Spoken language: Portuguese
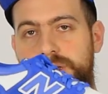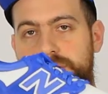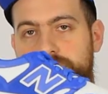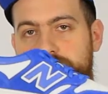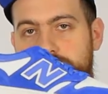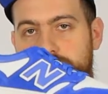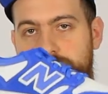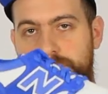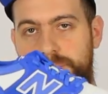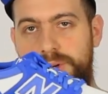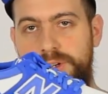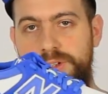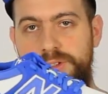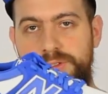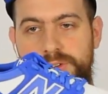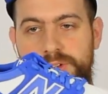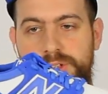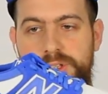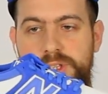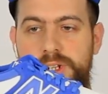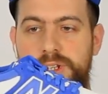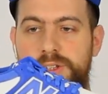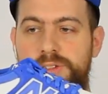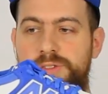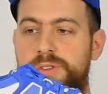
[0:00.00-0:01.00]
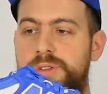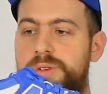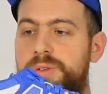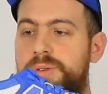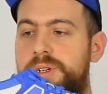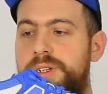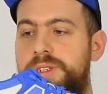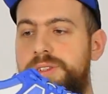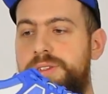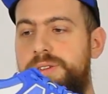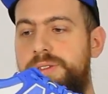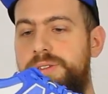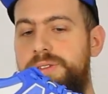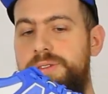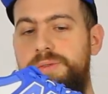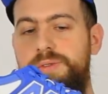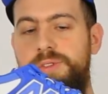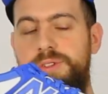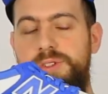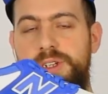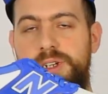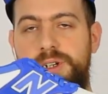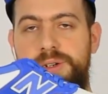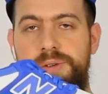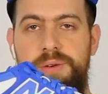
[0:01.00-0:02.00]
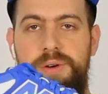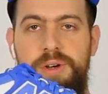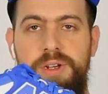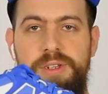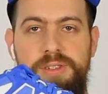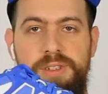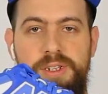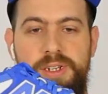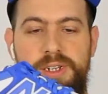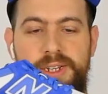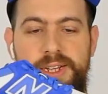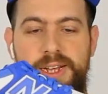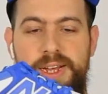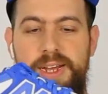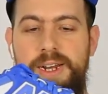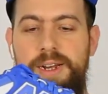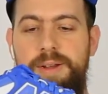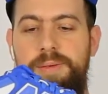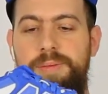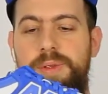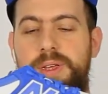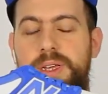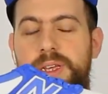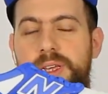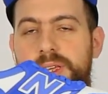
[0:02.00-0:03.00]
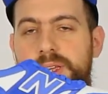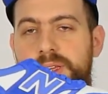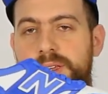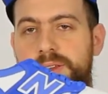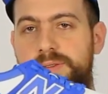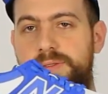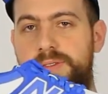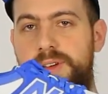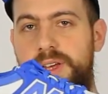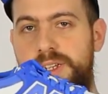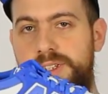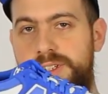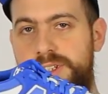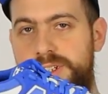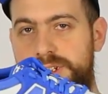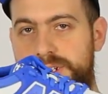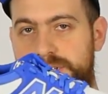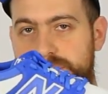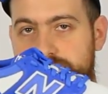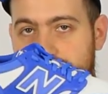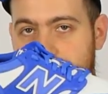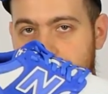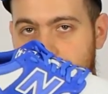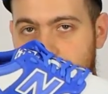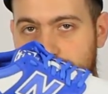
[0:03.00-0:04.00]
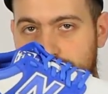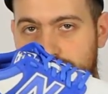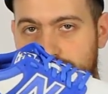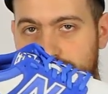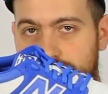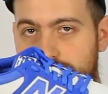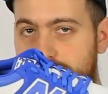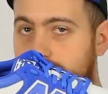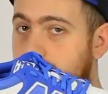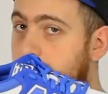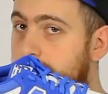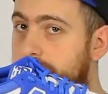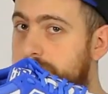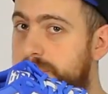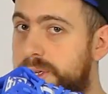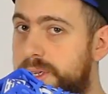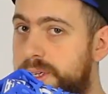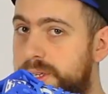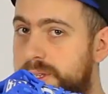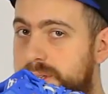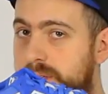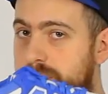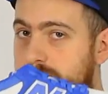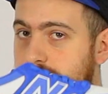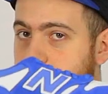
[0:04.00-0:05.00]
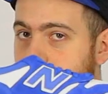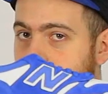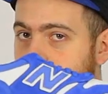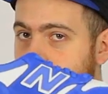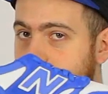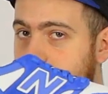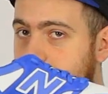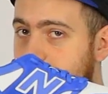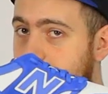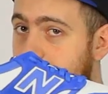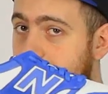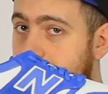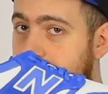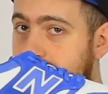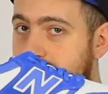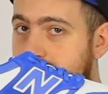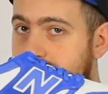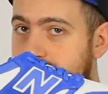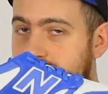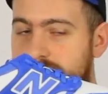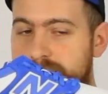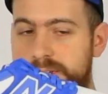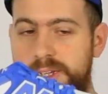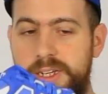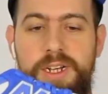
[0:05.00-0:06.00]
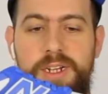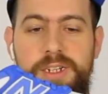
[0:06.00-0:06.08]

que não pode faltar na sua coleção. Se você gosta, cara, investe, que é muito top e tem poucos pares, hein?